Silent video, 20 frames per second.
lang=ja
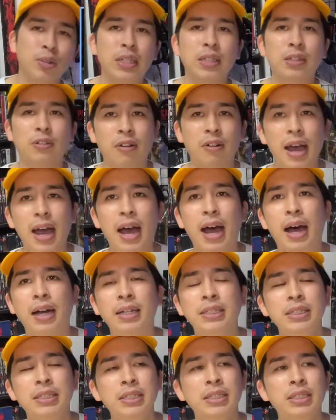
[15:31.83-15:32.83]
なのは、
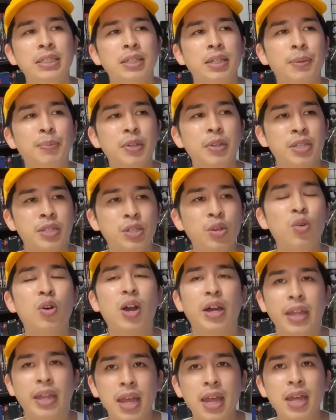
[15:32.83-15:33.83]
やっぱり市長
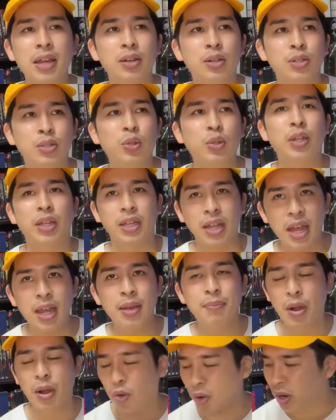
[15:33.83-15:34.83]
がね、クソでね、
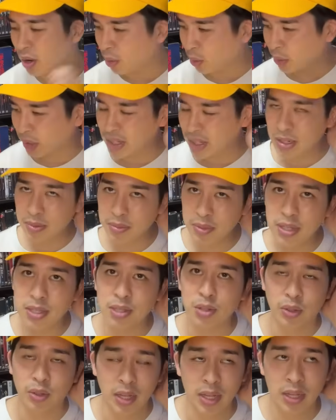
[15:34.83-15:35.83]
まあこれはお馴染みで
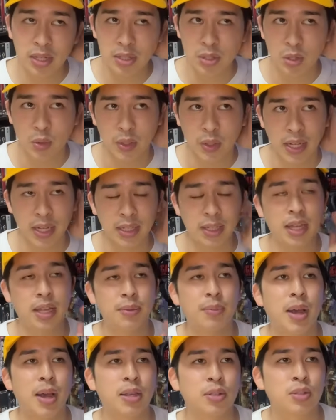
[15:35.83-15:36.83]
すよね。市長は大体
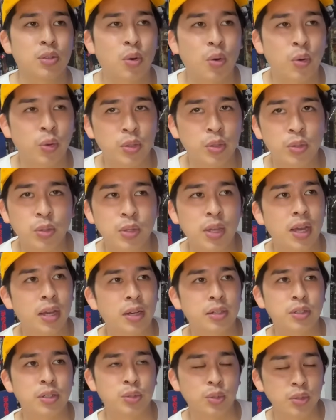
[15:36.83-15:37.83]
まあこういう時は
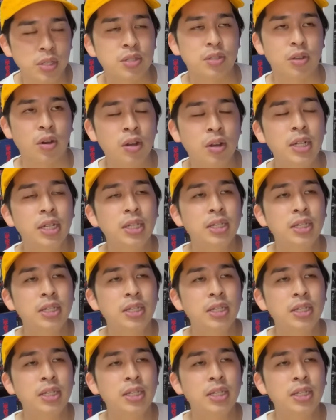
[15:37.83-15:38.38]
クソですよ。